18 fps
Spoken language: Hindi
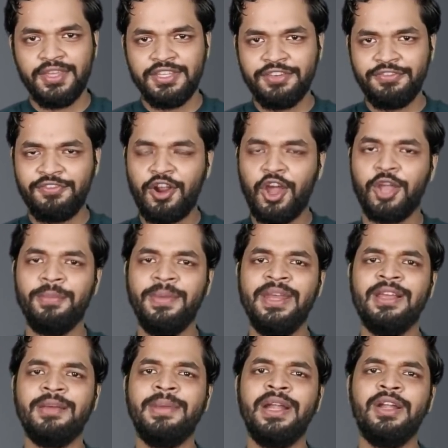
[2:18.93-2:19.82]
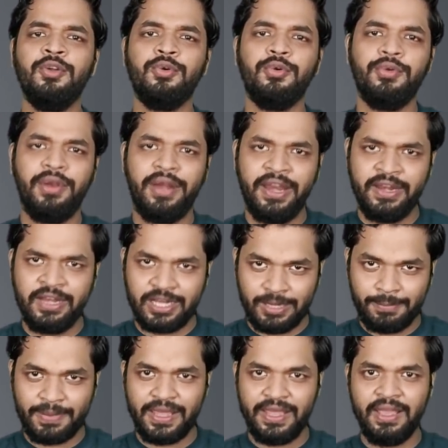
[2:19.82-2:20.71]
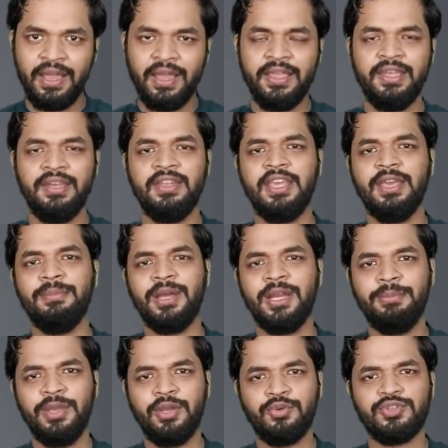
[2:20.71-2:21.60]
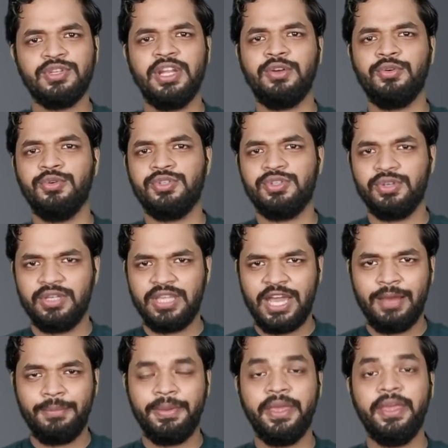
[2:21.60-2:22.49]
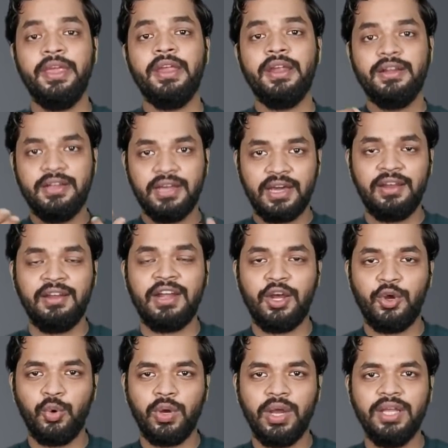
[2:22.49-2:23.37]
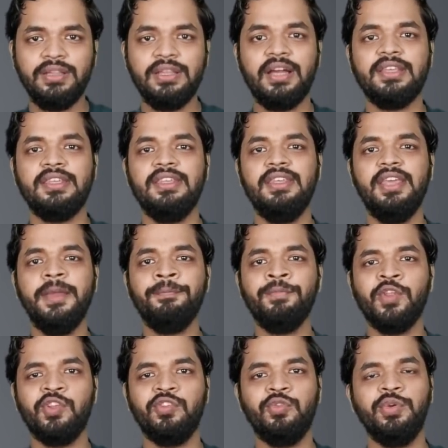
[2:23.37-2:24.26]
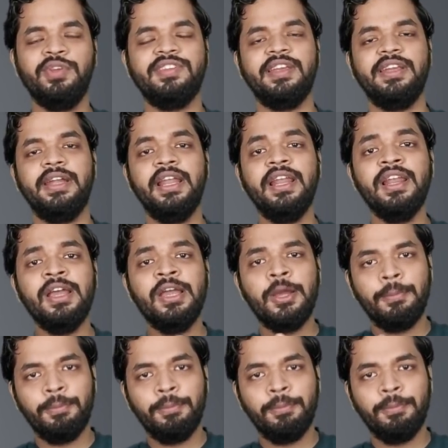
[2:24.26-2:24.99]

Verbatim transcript: ये फ्रॉगमैन कमांडो को ट्रेन कर पाएगा इनके मन में कुछ ना कुछ यहाँ पे डाल रहा होगा ताकि ये सुइसाइडल